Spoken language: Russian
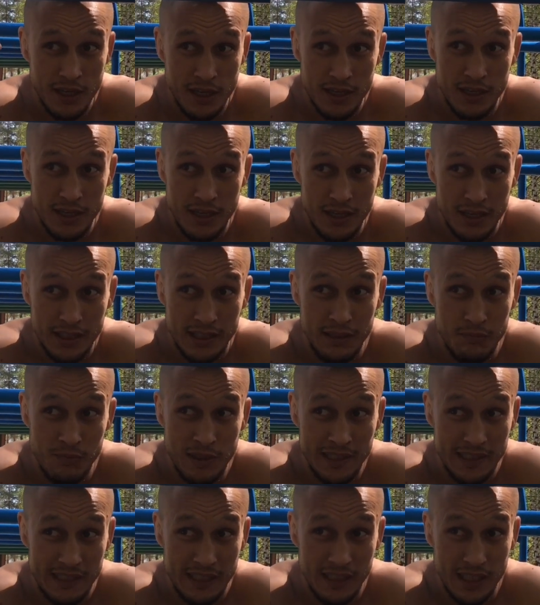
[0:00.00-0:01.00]
Э,
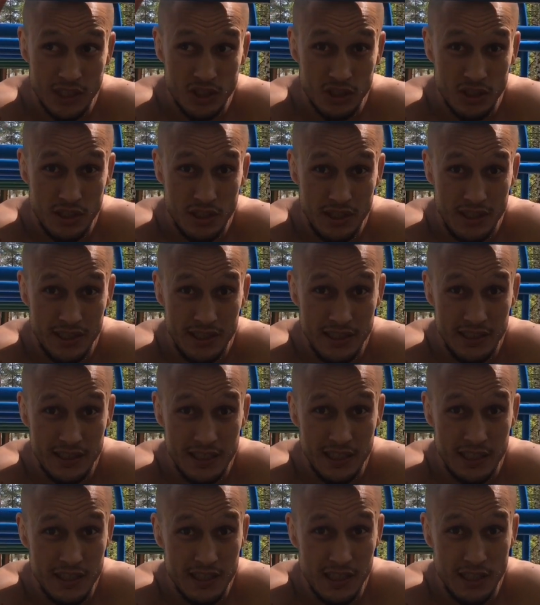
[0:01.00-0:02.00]
гимнасты даже
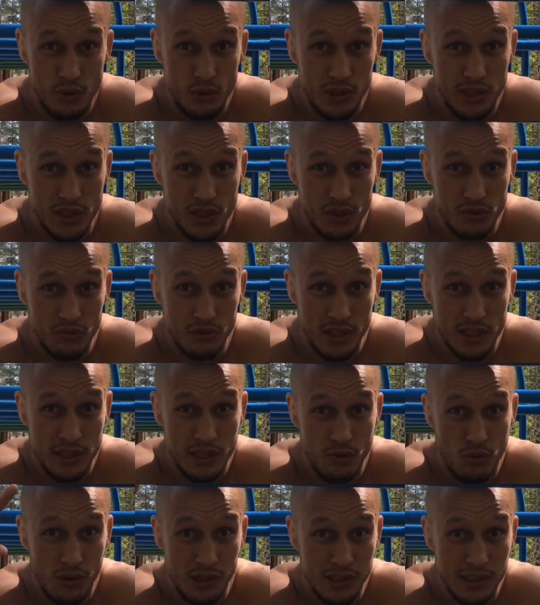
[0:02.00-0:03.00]
нет-нет, не удерживают,
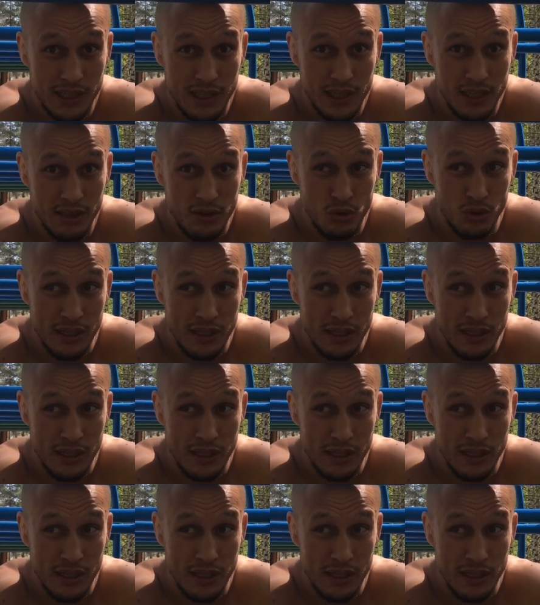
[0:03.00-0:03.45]
они улетают.